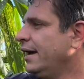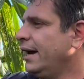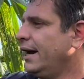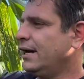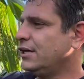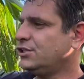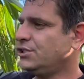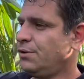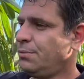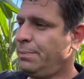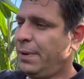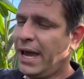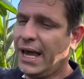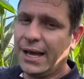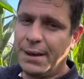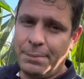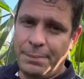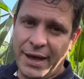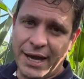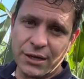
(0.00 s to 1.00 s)
A gente
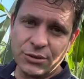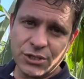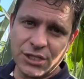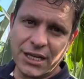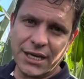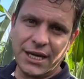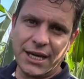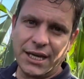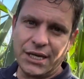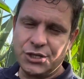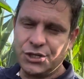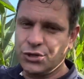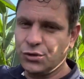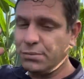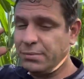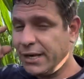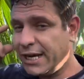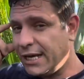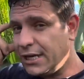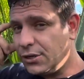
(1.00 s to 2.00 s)
pega o seguinte, um
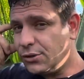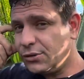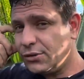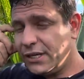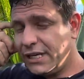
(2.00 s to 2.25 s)
milho